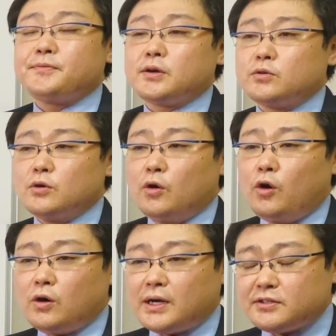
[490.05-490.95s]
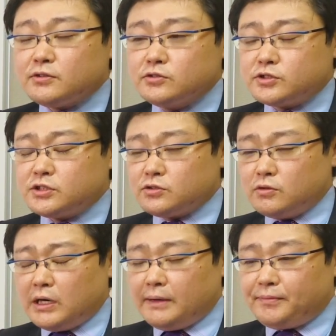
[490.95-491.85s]
でこの法家という思
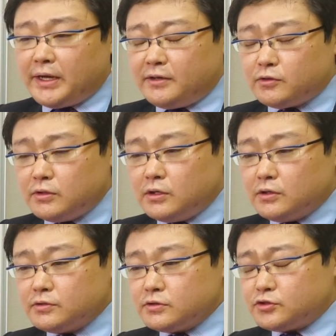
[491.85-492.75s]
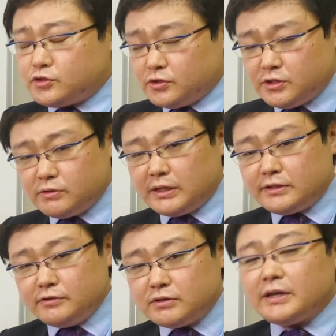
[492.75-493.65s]
想は何を主張してるかっ
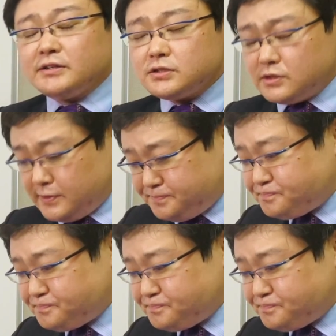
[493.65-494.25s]
て言ったらですね